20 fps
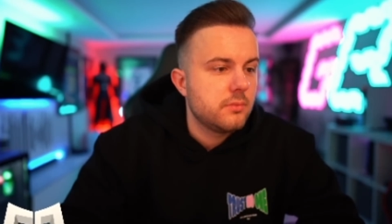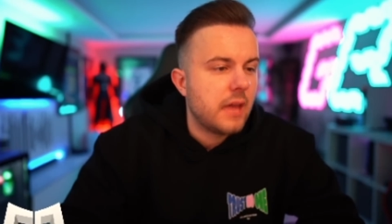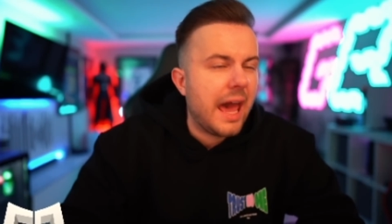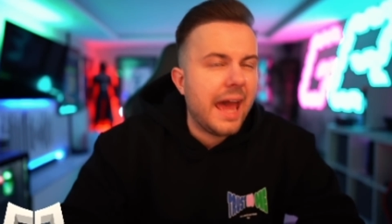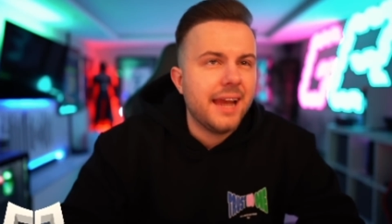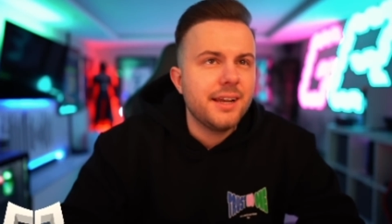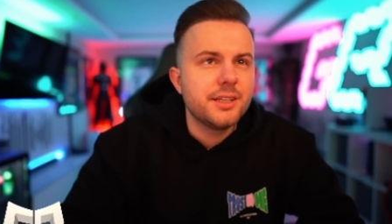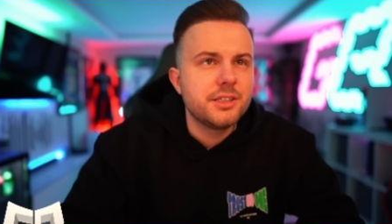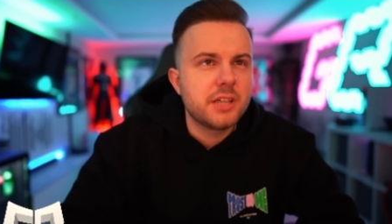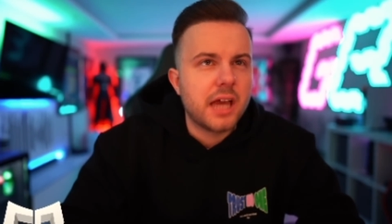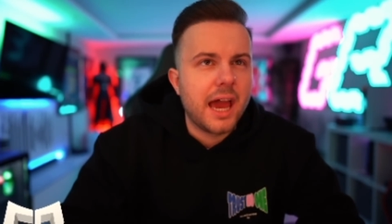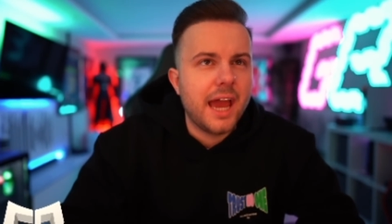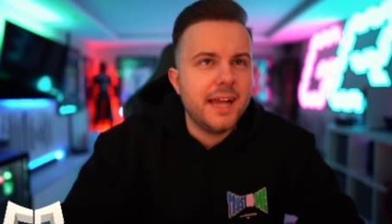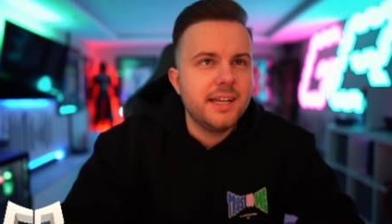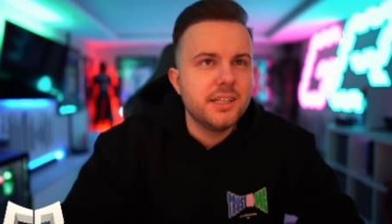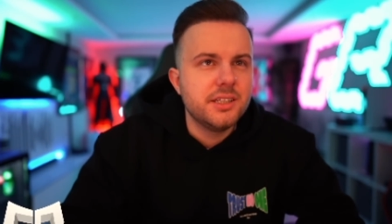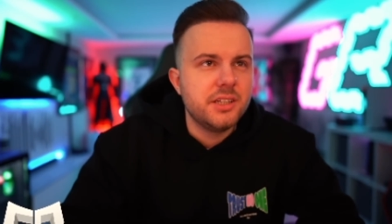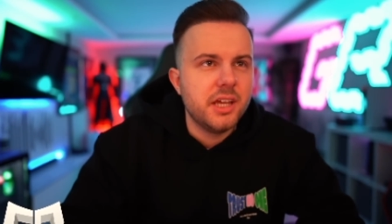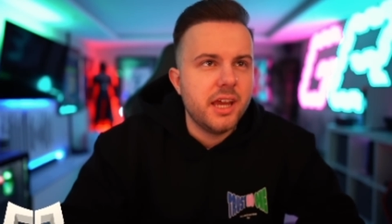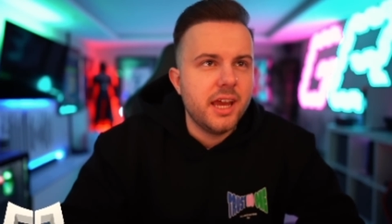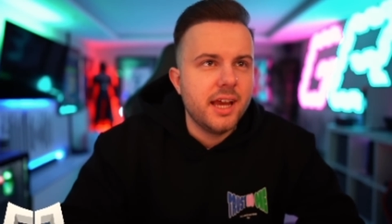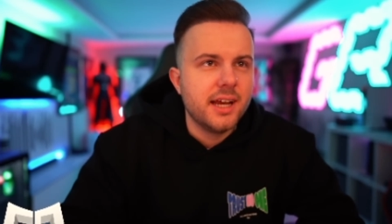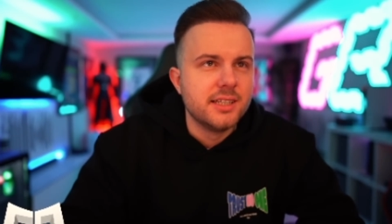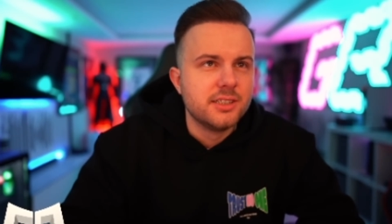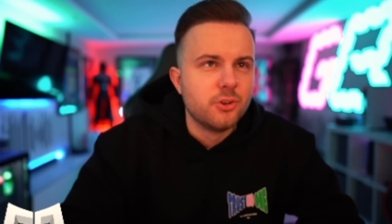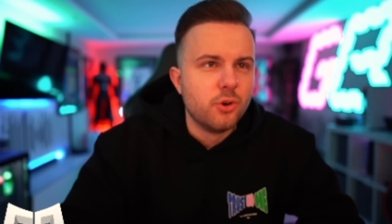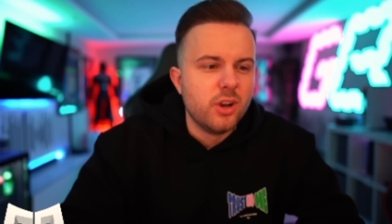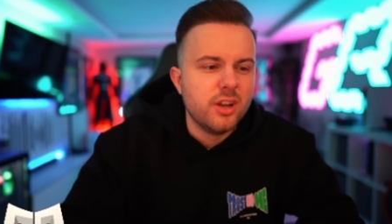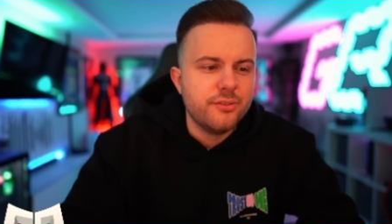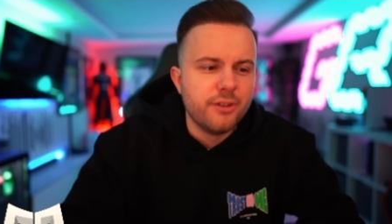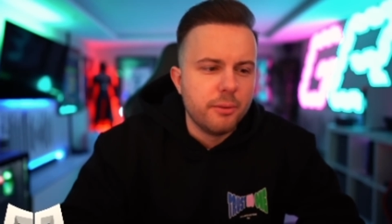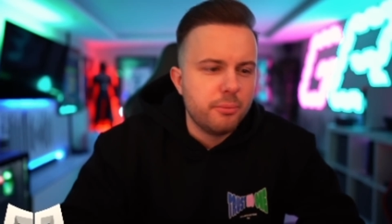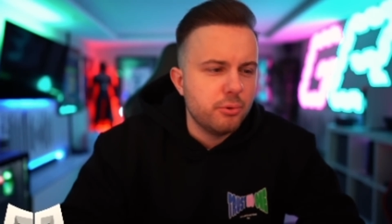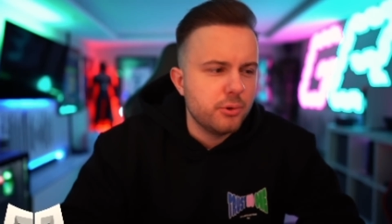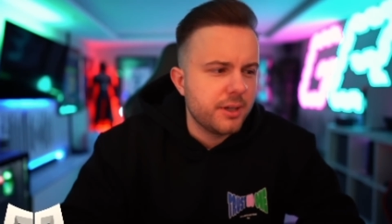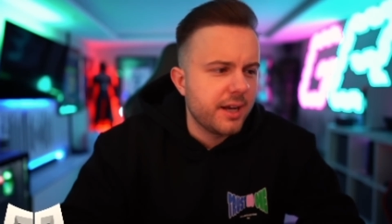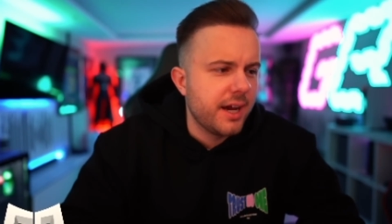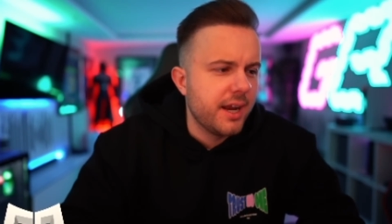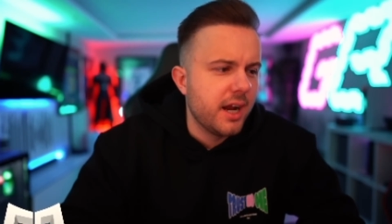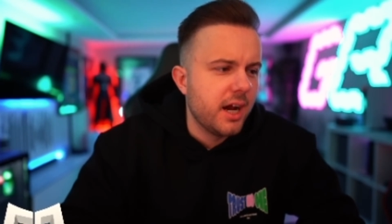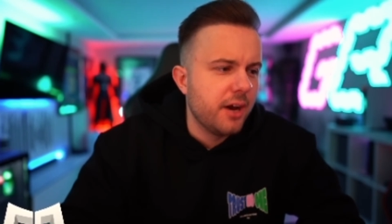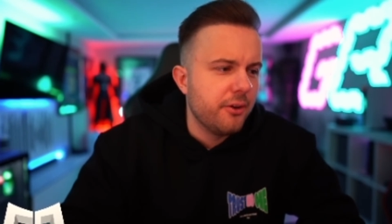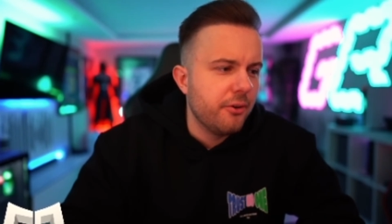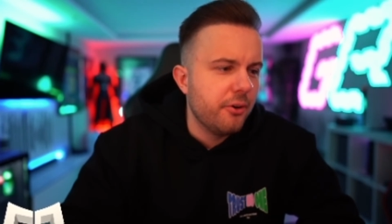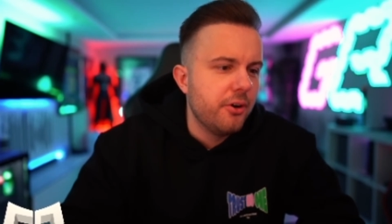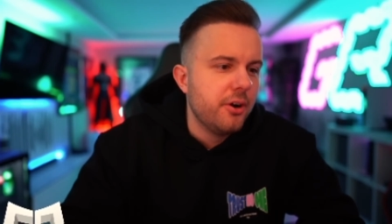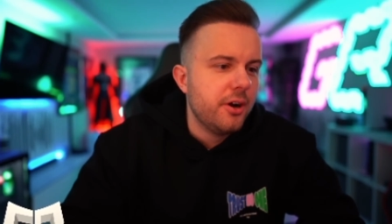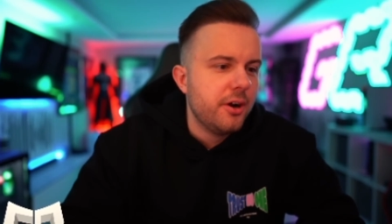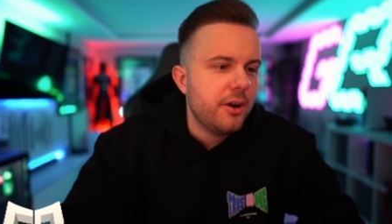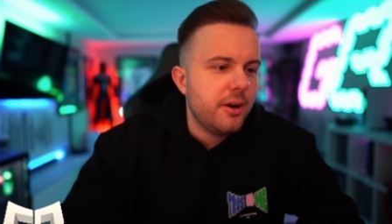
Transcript: Eigentlich, eigentlich eher so Liverpool, keine Ahnung.